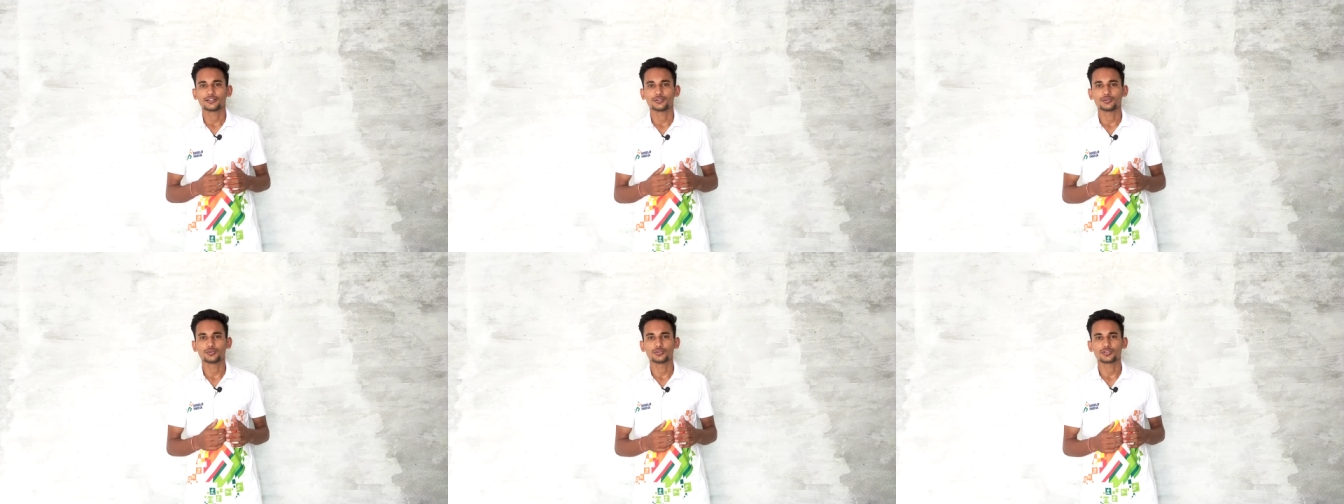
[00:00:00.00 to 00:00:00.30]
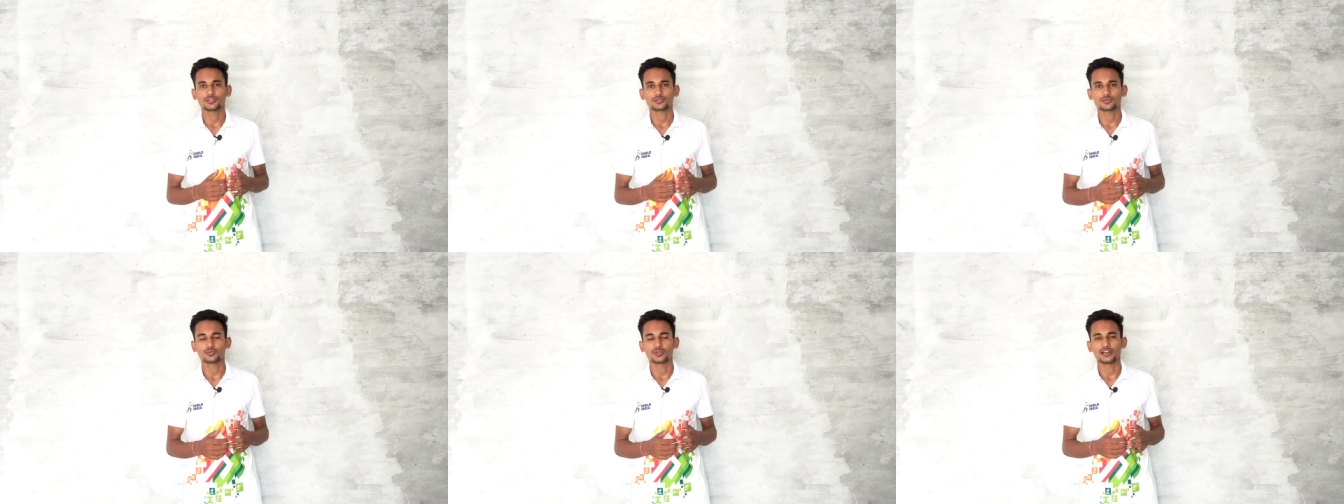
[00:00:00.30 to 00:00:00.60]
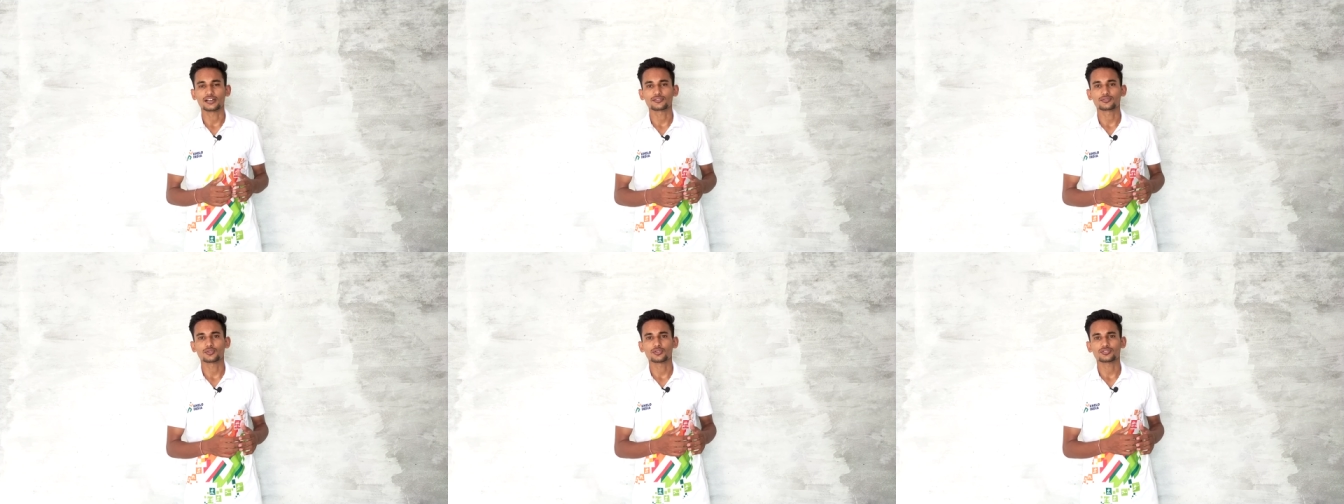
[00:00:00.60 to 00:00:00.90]
यू
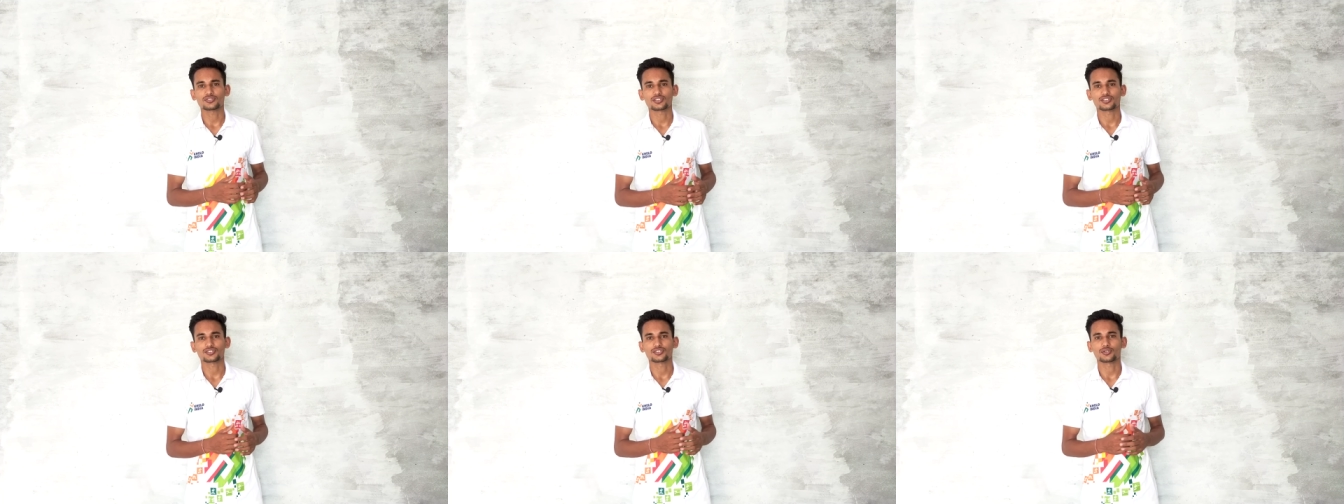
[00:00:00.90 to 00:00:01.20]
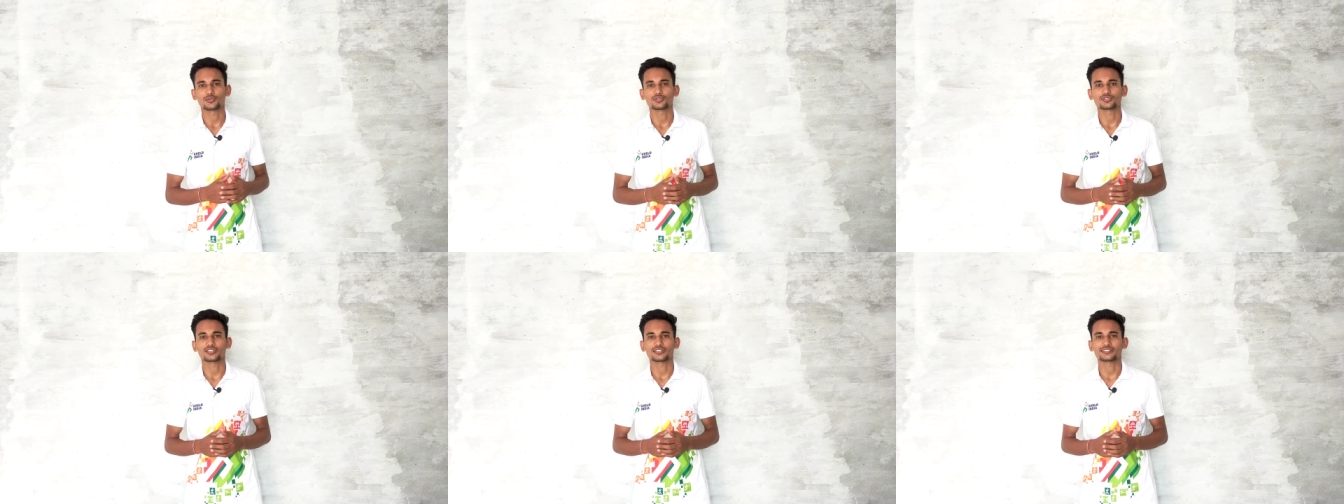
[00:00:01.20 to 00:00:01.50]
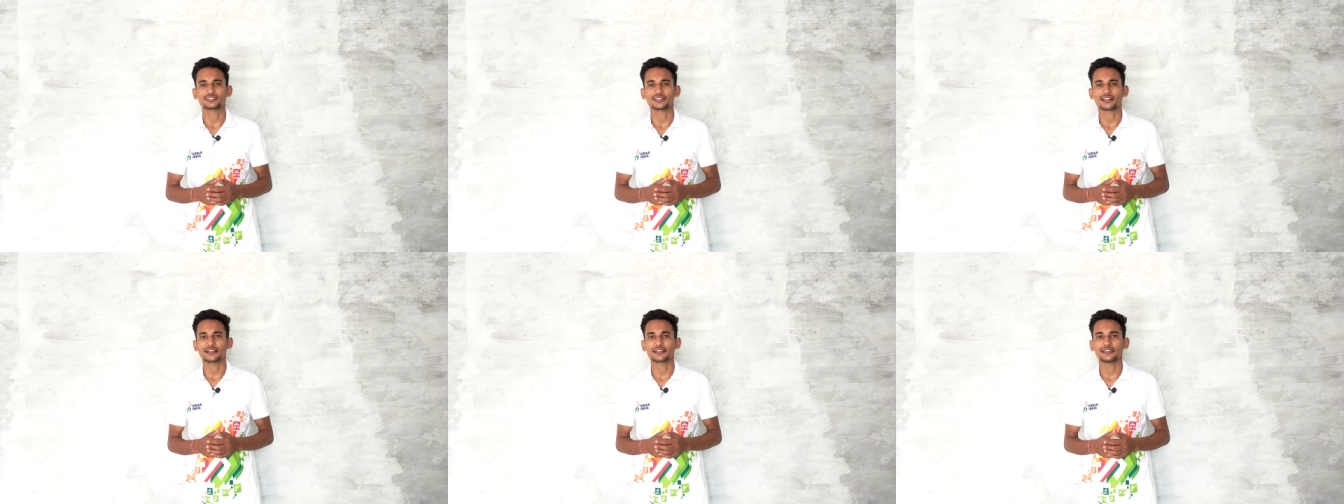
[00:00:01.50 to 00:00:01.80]
स्टूडेंट्स को 60
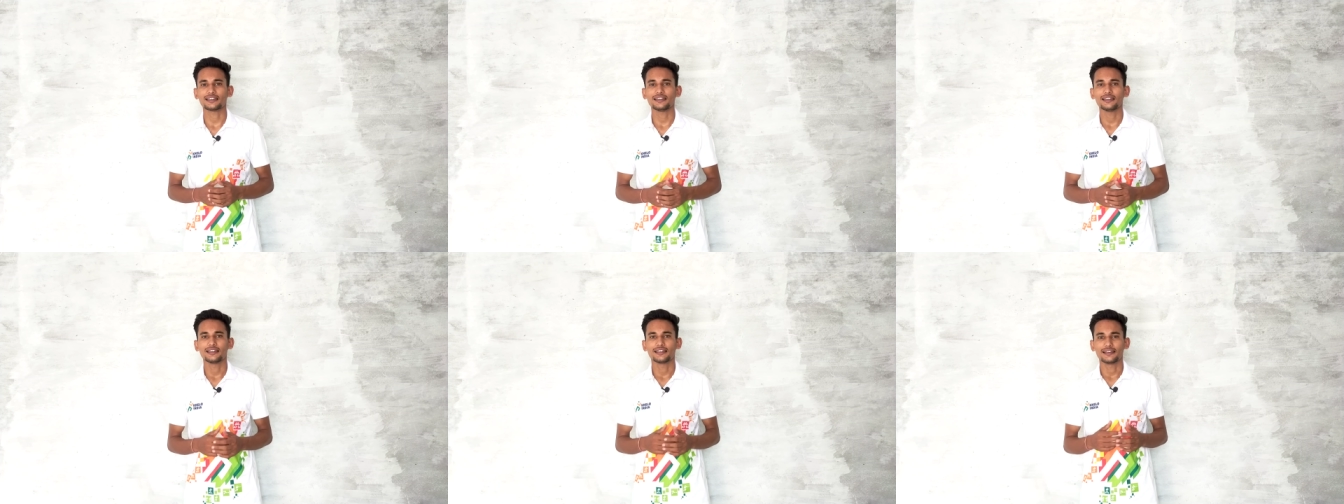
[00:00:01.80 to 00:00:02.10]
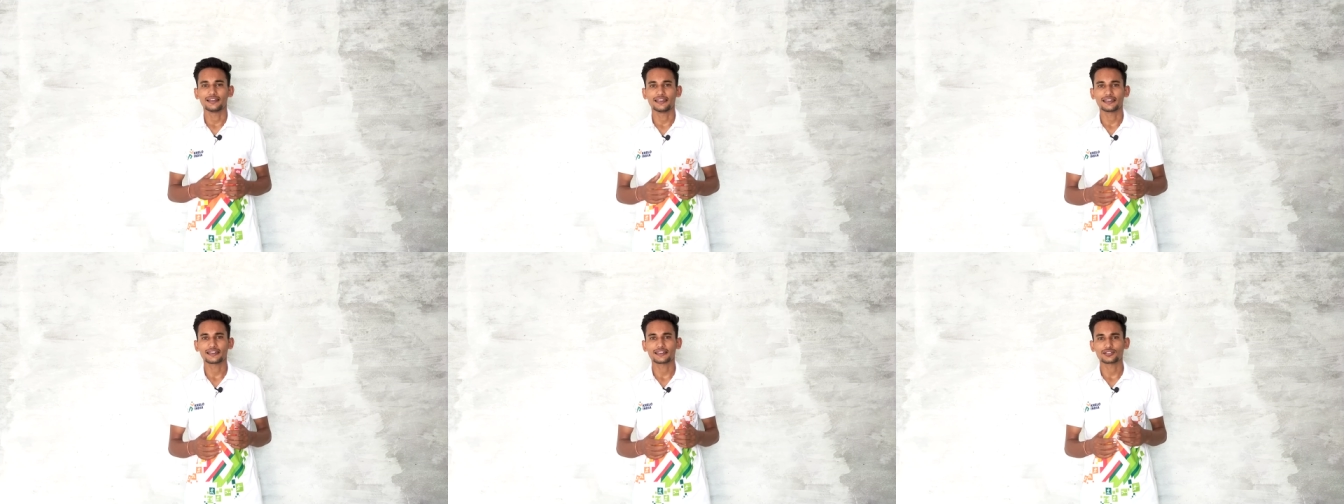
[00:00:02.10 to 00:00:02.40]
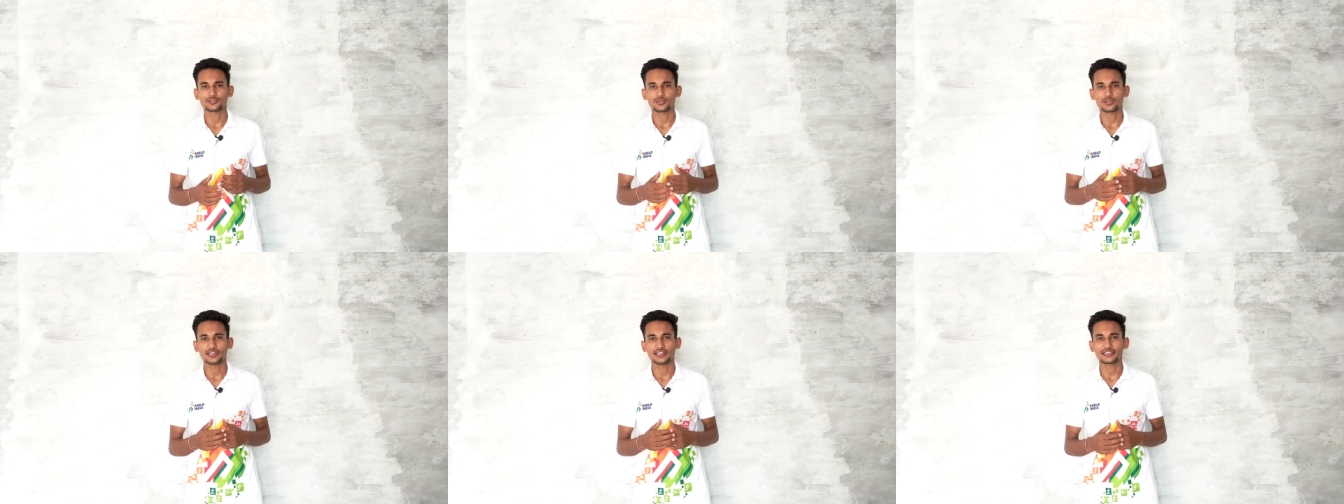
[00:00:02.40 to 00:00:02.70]
क्वेश्चंस करने हैं
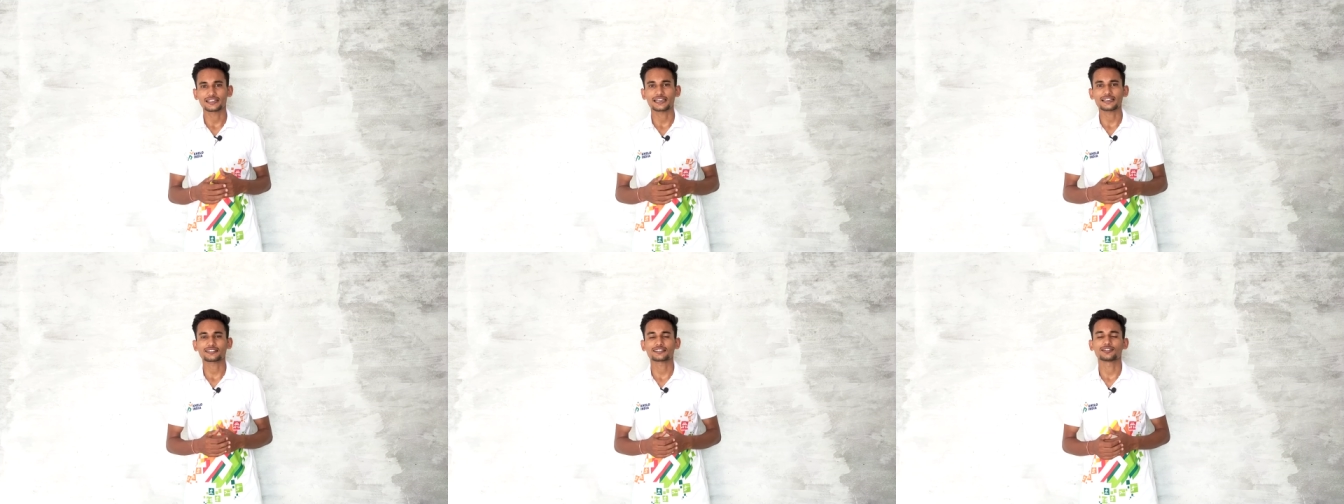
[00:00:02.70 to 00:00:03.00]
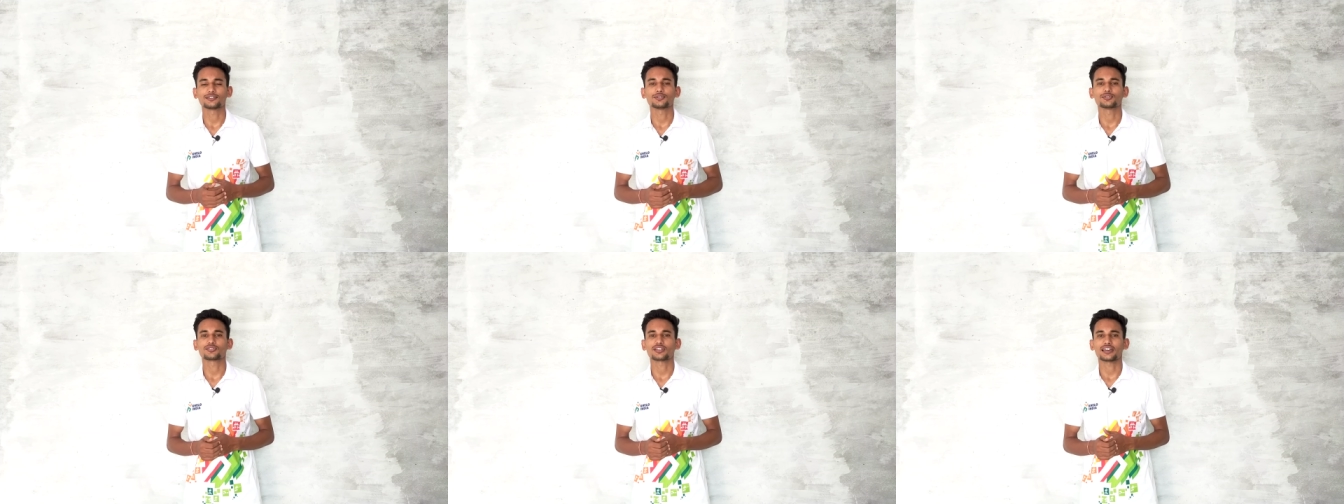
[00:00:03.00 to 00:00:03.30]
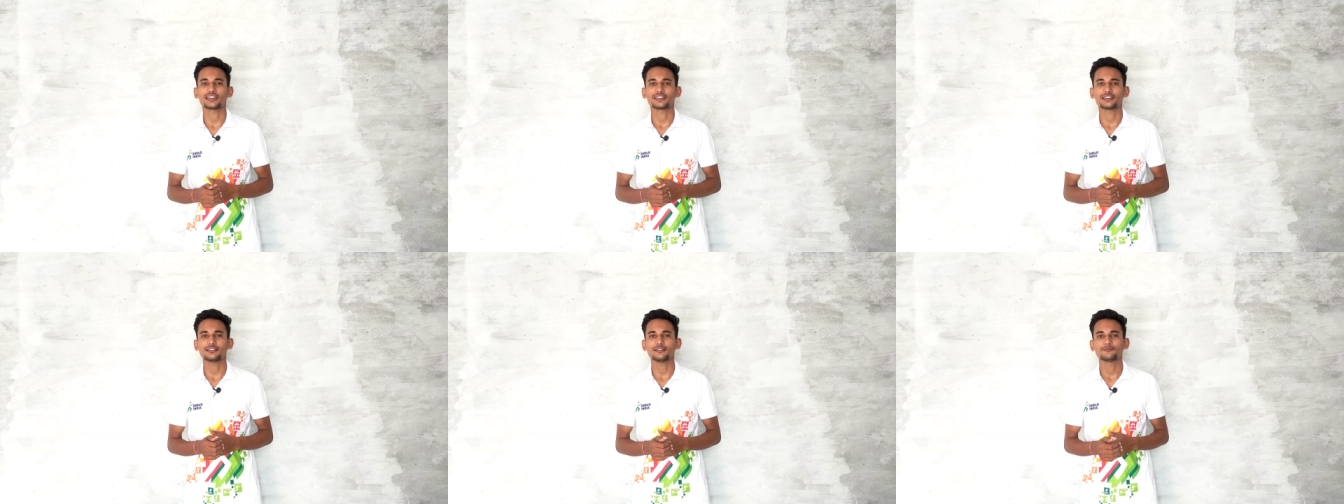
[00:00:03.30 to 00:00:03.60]
लेकिन जो लेटेस्ट न्यूज़
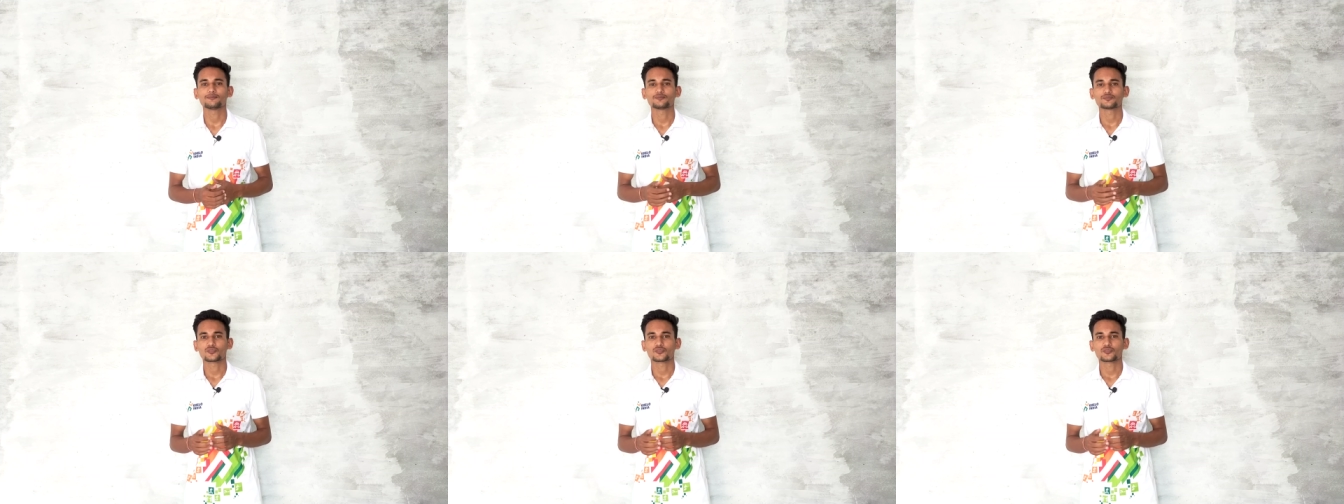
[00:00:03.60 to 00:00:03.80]
आई है